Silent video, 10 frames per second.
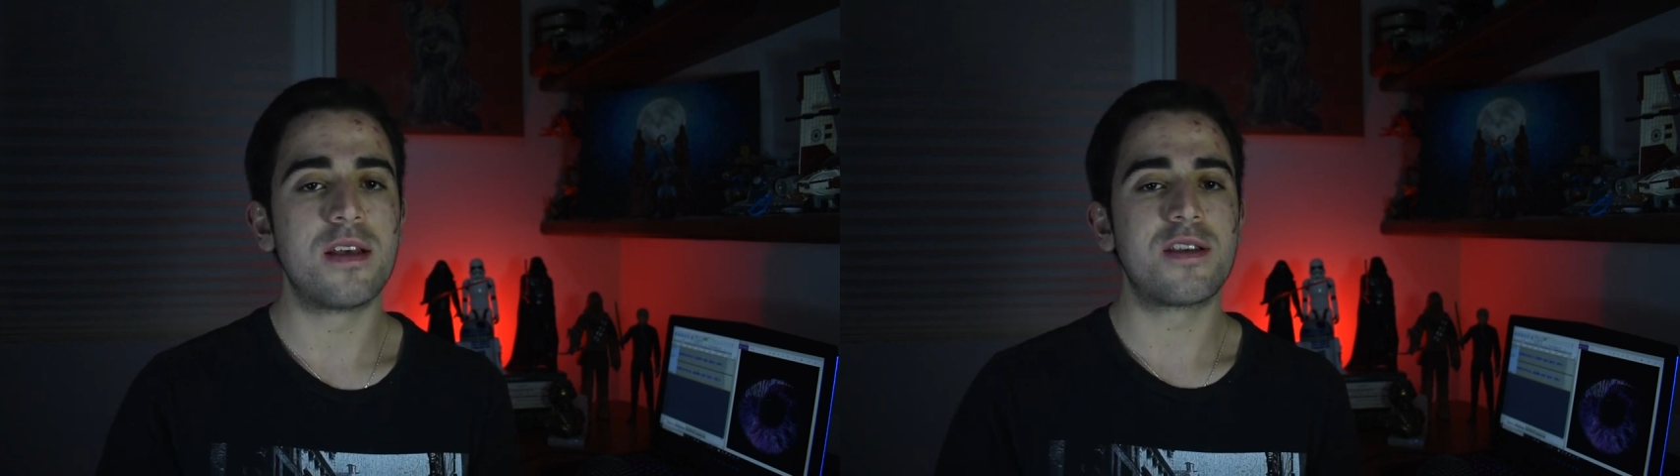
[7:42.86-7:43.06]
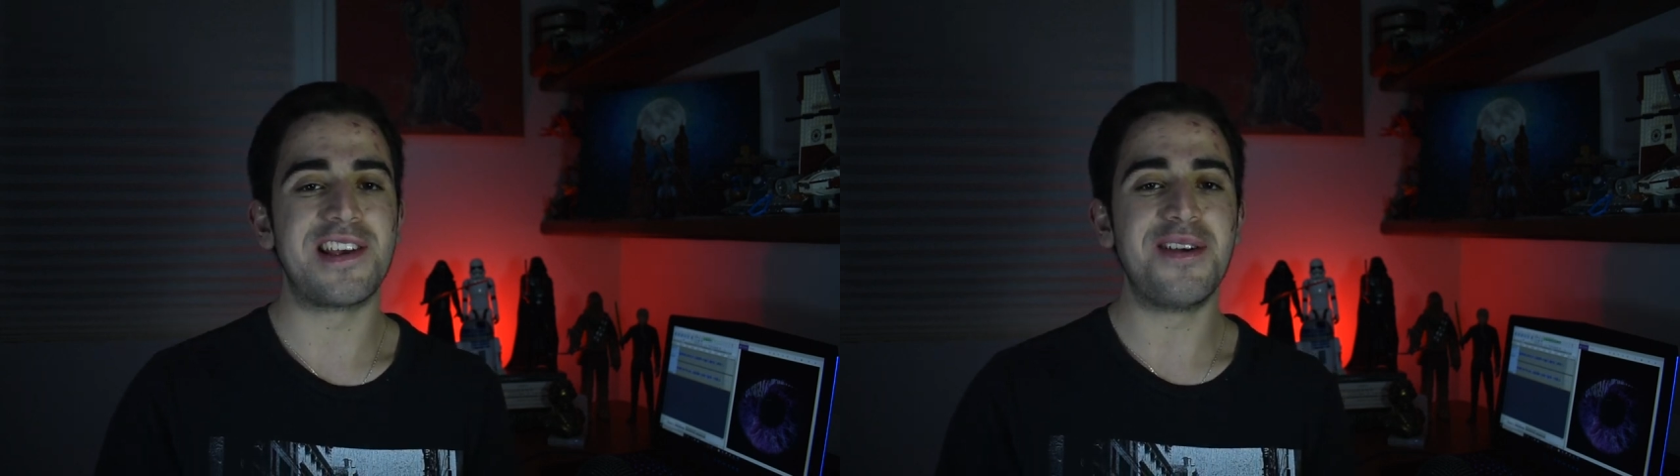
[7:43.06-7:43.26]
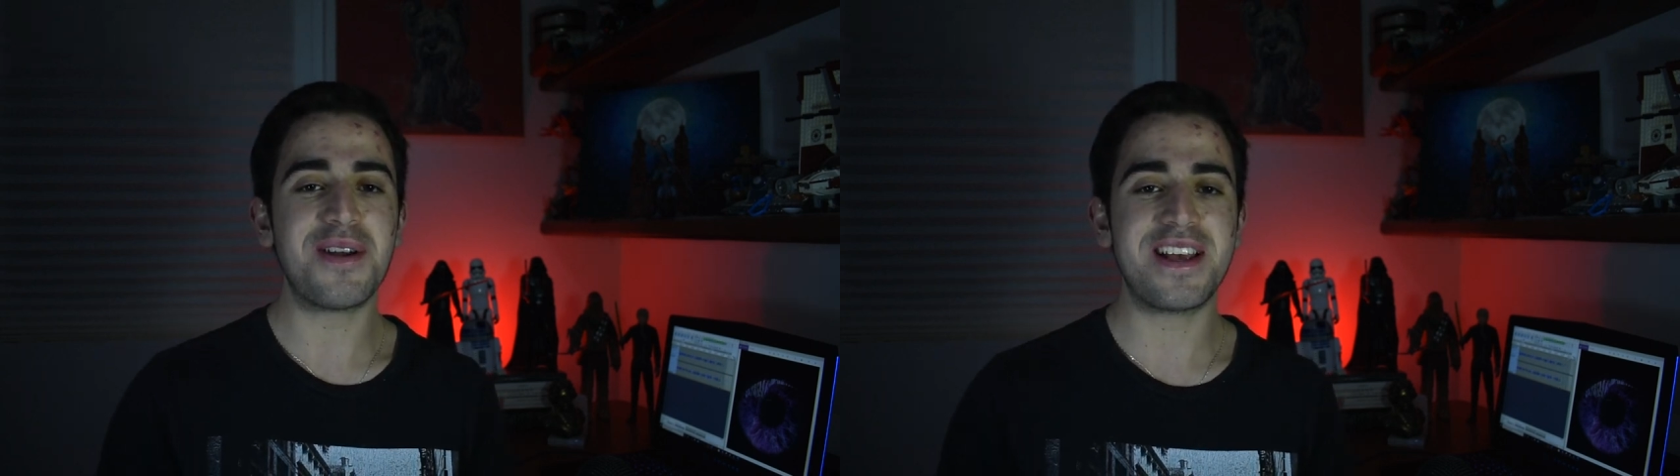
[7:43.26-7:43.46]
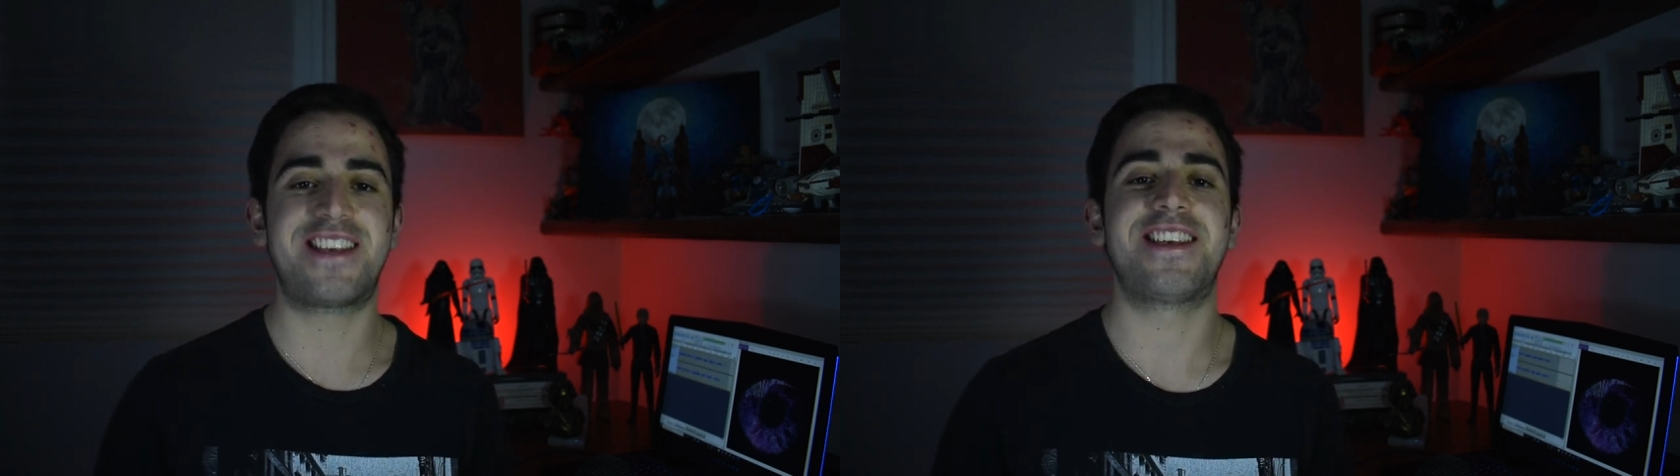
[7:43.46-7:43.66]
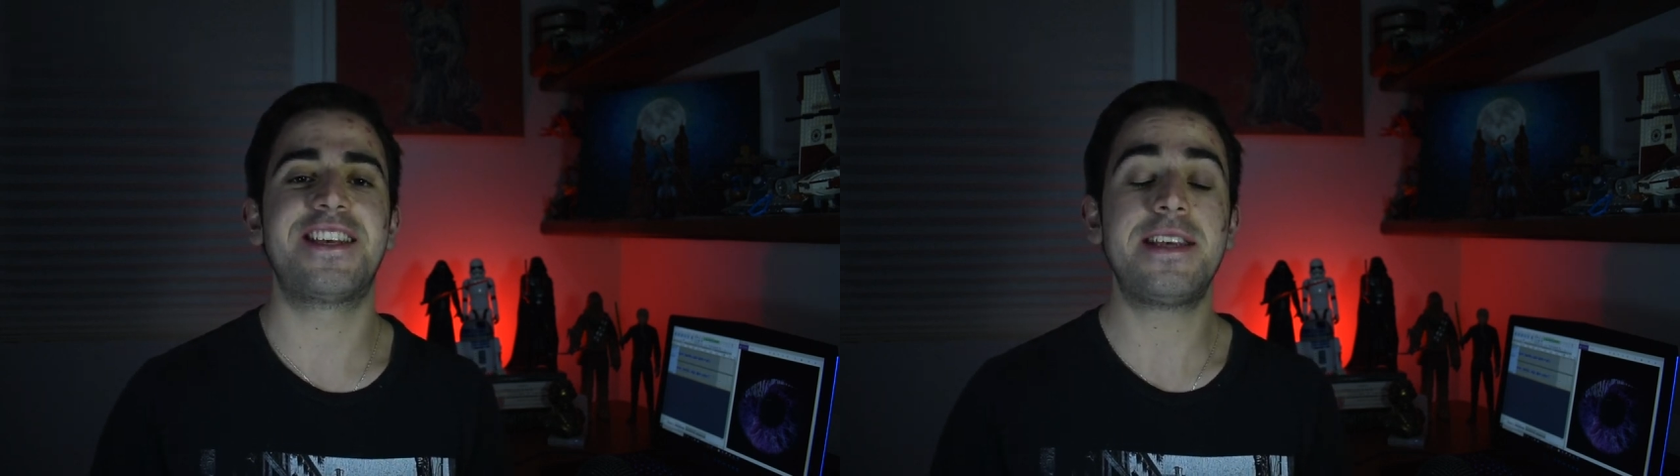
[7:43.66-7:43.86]

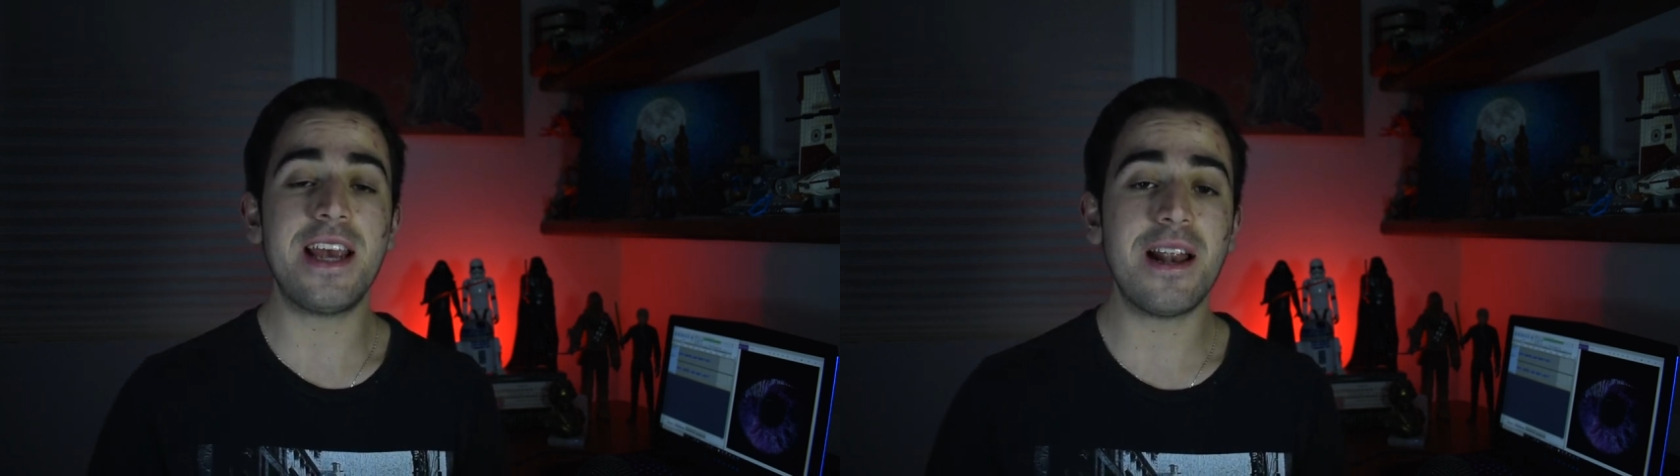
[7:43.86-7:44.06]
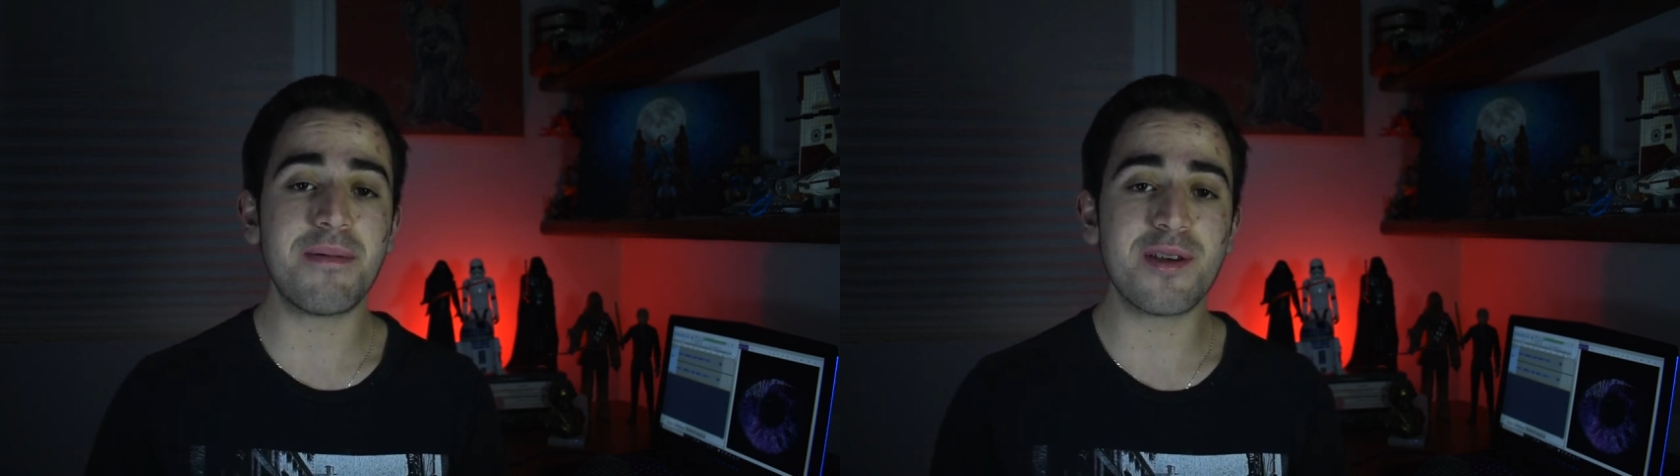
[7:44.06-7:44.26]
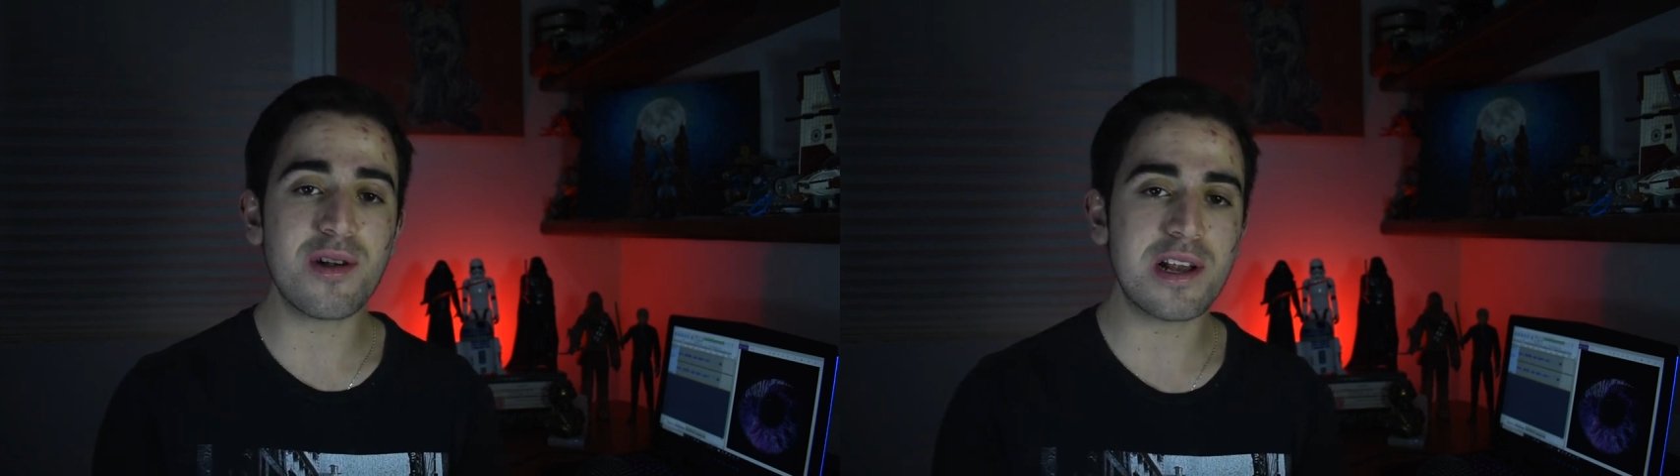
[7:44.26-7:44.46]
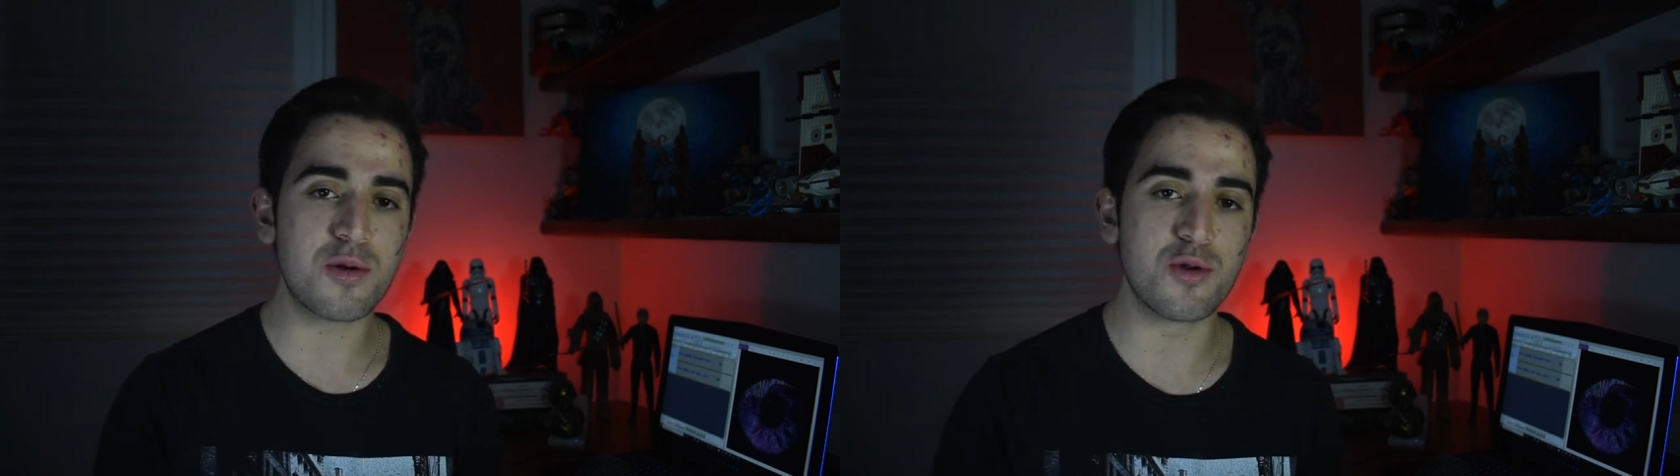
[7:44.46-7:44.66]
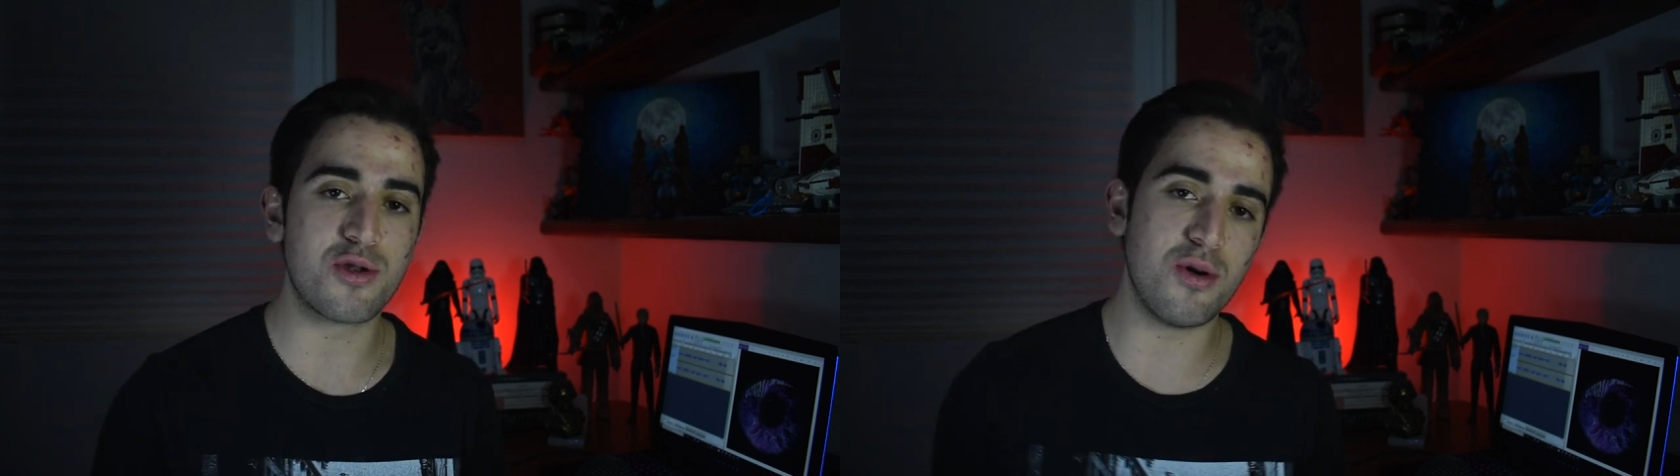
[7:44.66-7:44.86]
Señores, si el video les
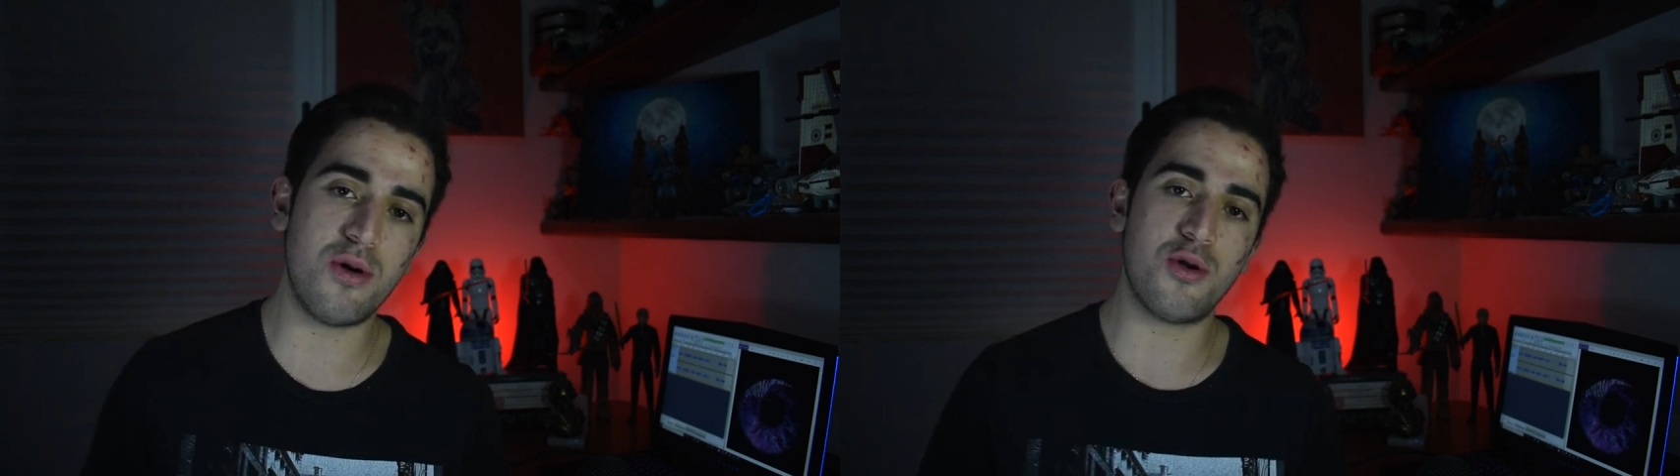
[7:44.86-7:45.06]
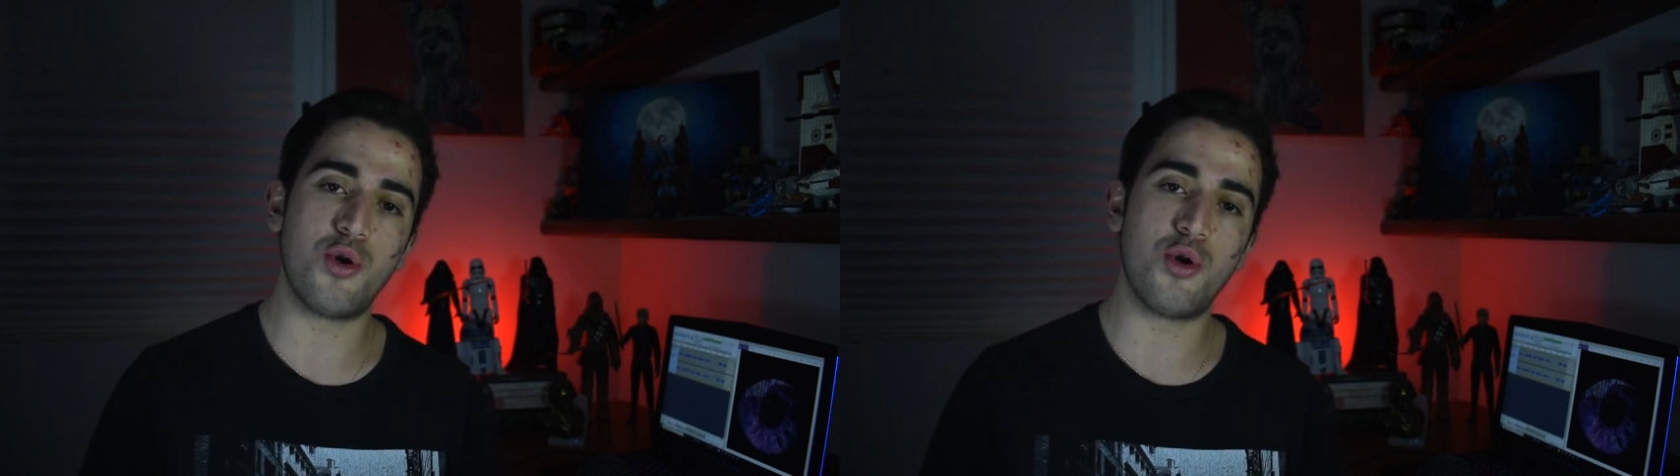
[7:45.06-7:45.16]
gustó,